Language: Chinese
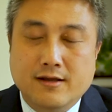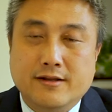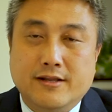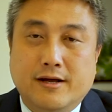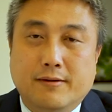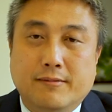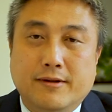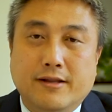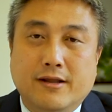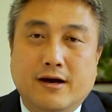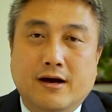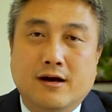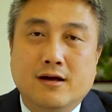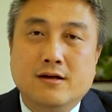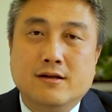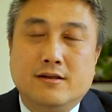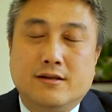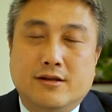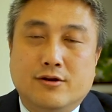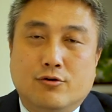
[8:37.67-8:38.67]
那么呢，
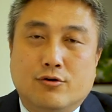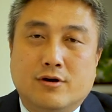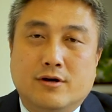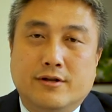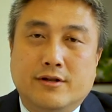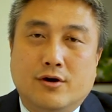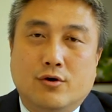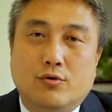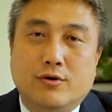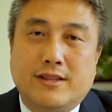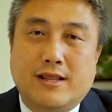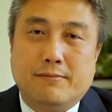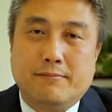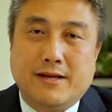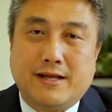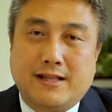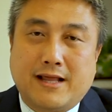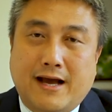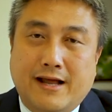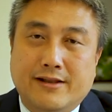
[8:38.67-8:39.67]
你有可能会在
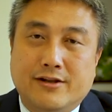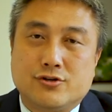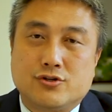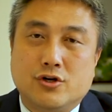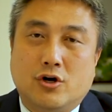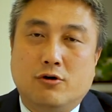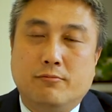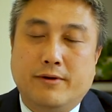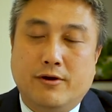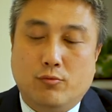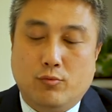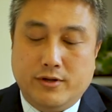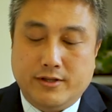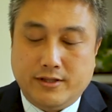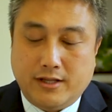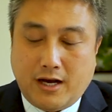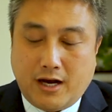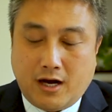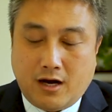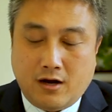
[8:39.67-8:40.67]
面谈的时候被问
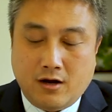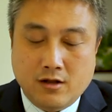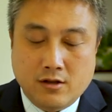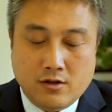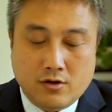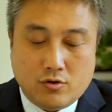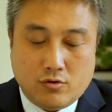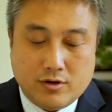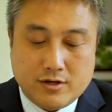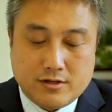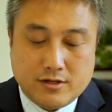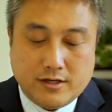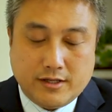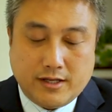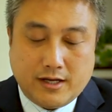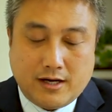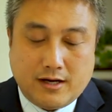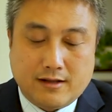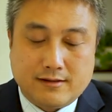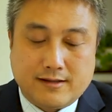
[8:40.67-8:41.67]
到，或者
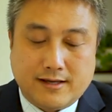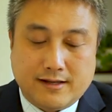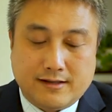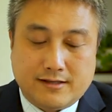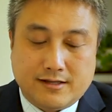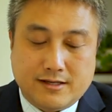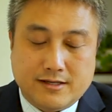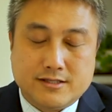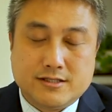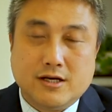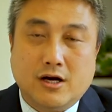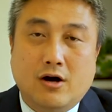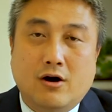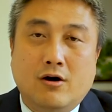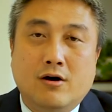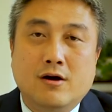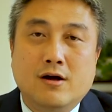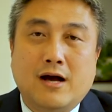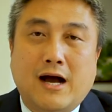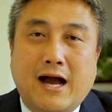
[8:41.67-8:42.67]
呢，在提
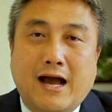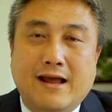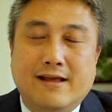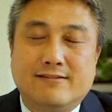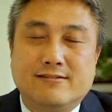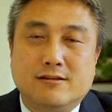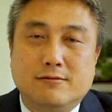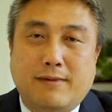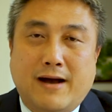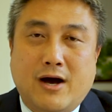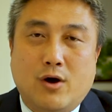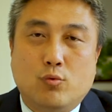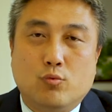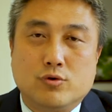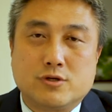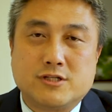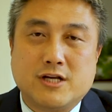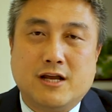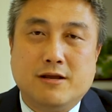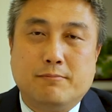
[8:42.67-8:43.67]
交 I 四八
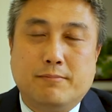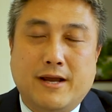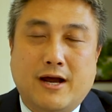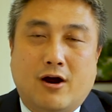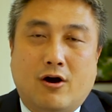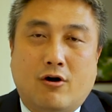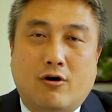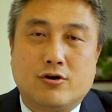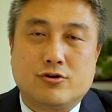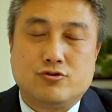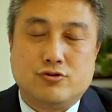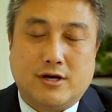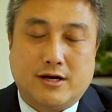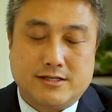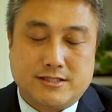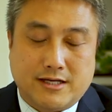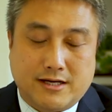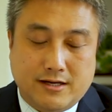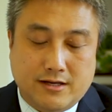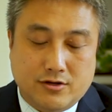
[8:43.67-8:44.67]
五 J 表需要
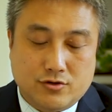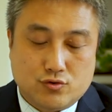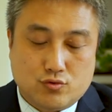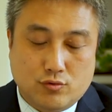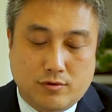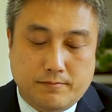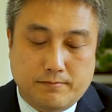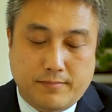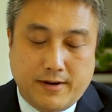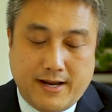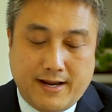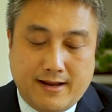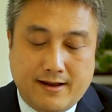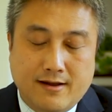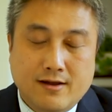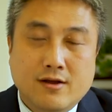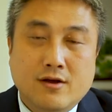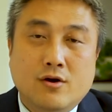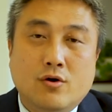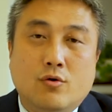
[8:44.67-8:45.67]
相应准备，
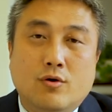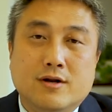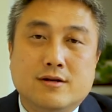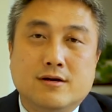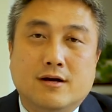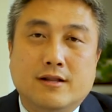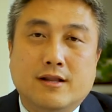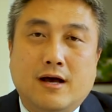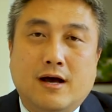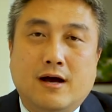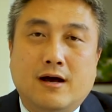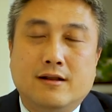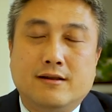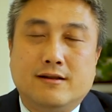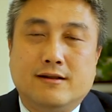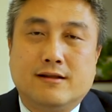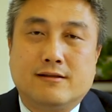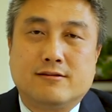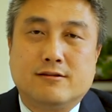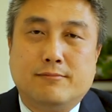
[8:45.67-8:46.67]
或者呢，
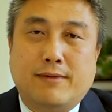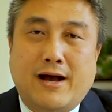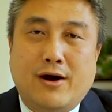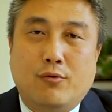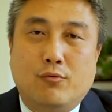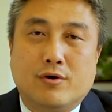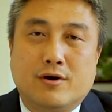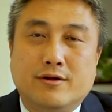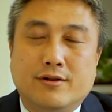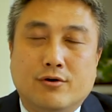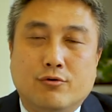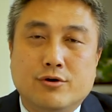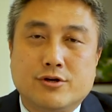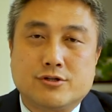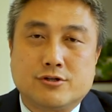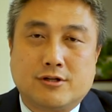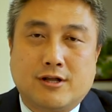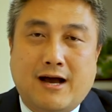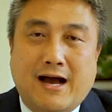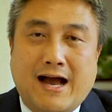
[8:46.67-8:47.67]
你的四八五可能会
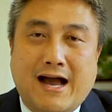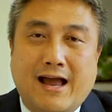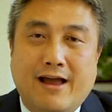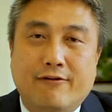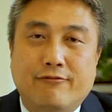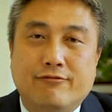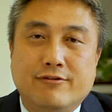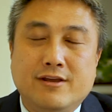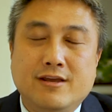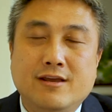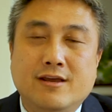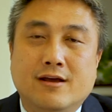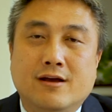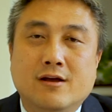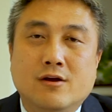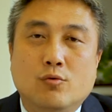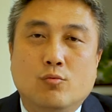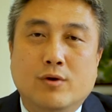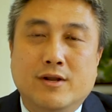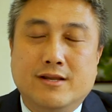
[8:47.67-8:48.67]
收到 R F E
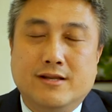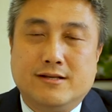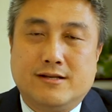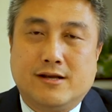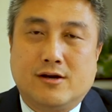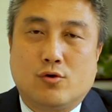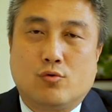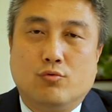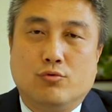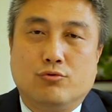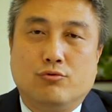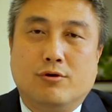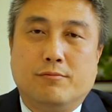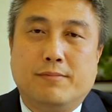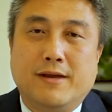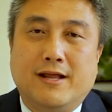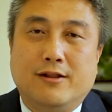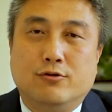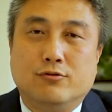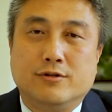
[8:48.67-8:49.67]
问你这个工作
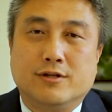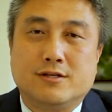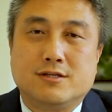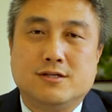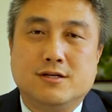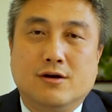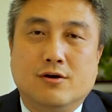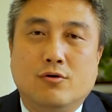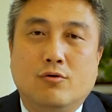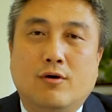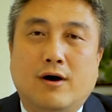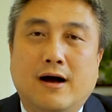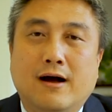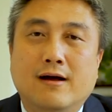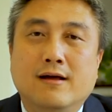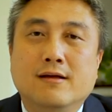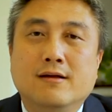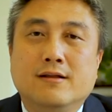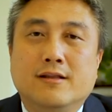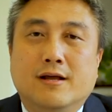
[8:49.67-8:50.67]
变动的情况。
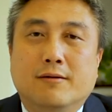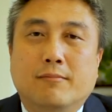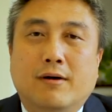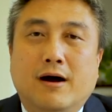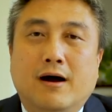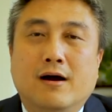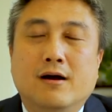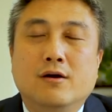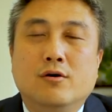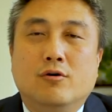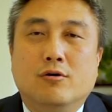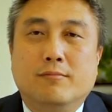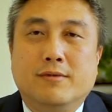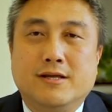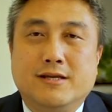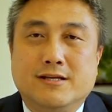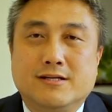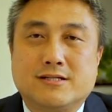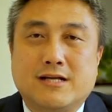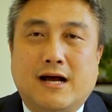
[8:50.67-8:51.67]
那么我们
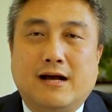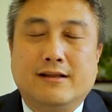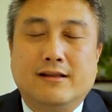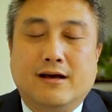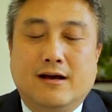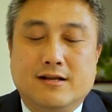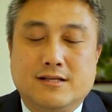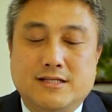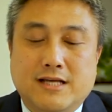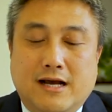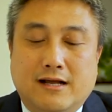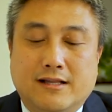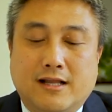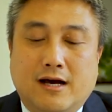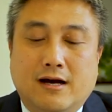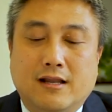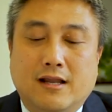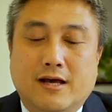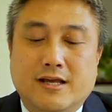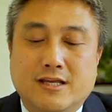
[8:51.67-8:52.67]
以上呢讲
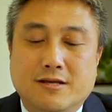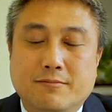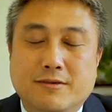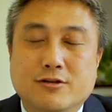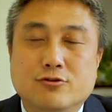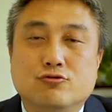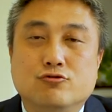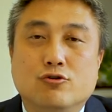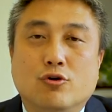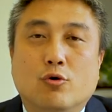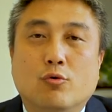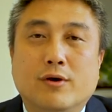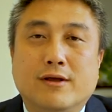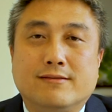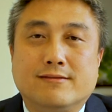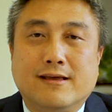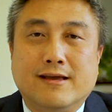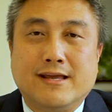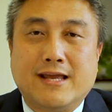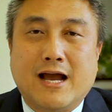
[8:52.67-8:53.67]
到了移民局会
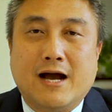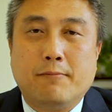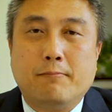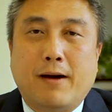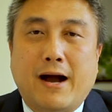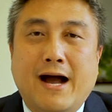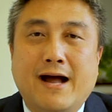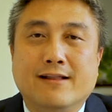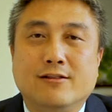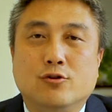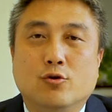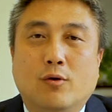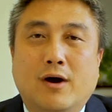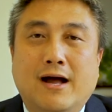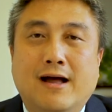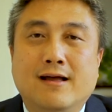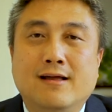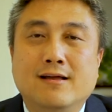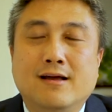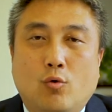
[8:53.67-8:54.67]
怎样判
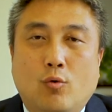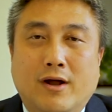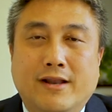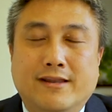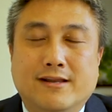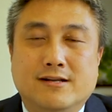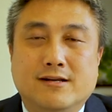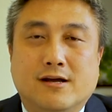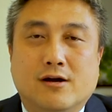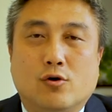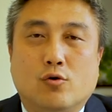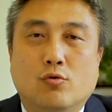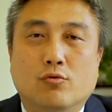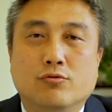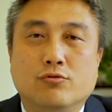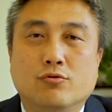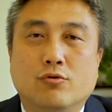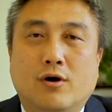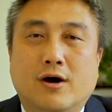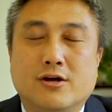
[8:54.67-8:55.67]
断换的这个工
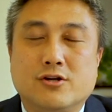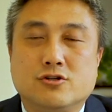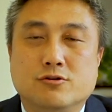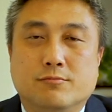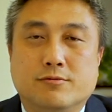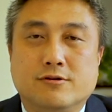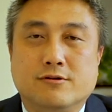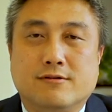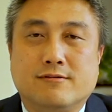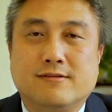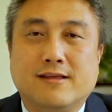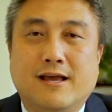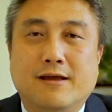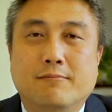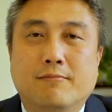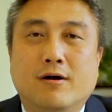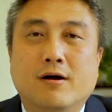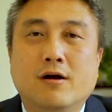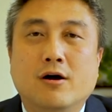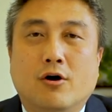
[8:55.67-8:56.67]
作是不是
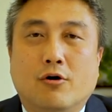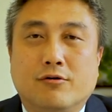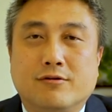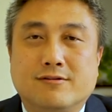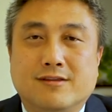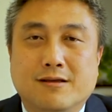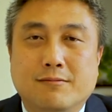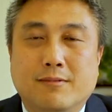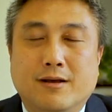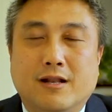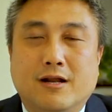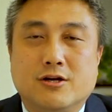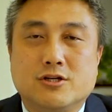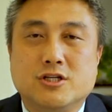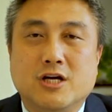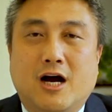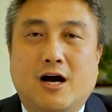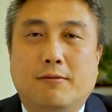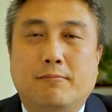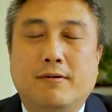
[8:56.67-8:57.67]
same or similar
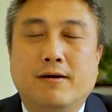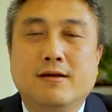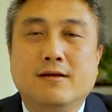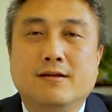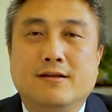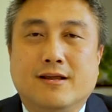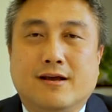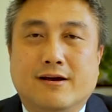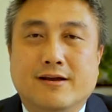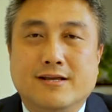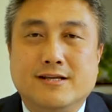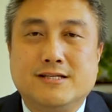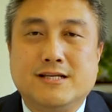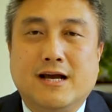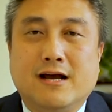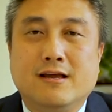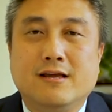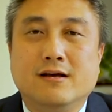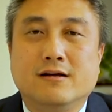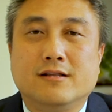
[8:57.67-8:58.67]
job， 你可以
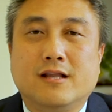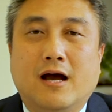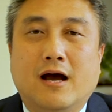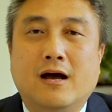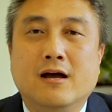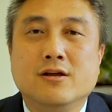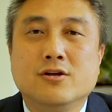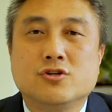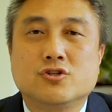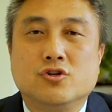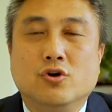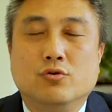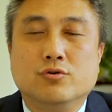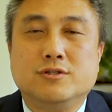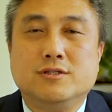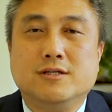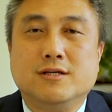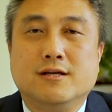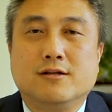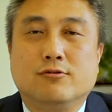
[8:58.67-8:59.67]
相应的收
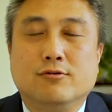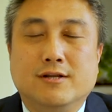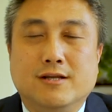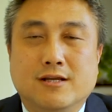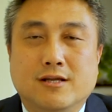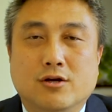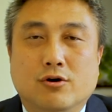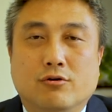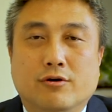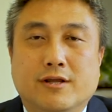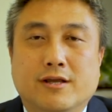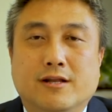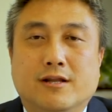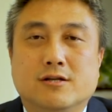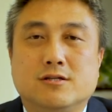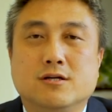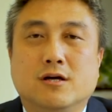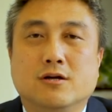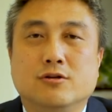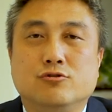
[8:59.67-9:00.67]
集对你有利的
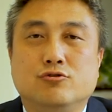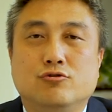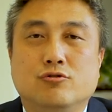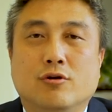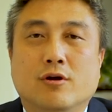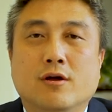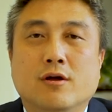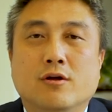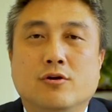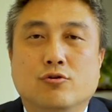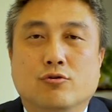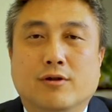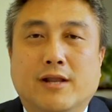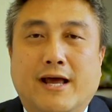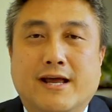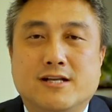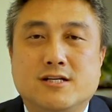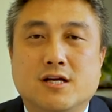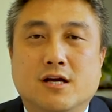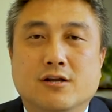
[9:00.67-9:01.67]
证据，用
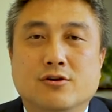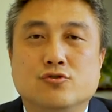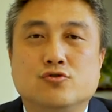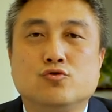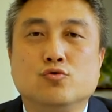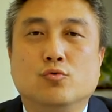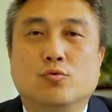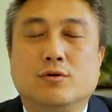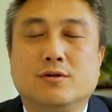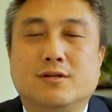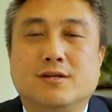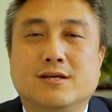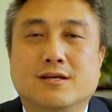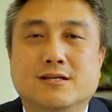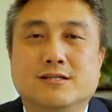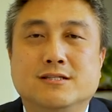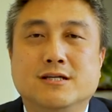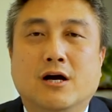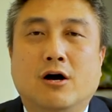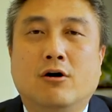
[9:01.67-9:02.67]
来陈述、提
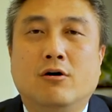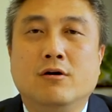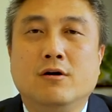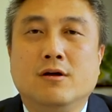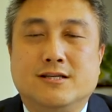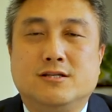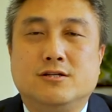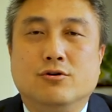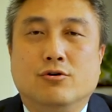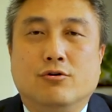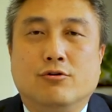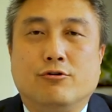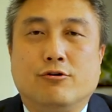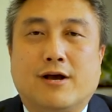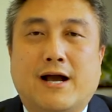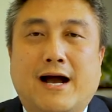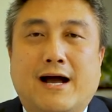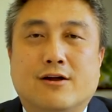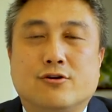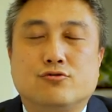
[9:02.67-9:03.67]
交，求绿
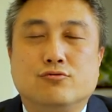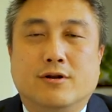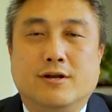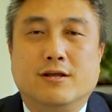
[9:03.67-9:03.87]
卡顺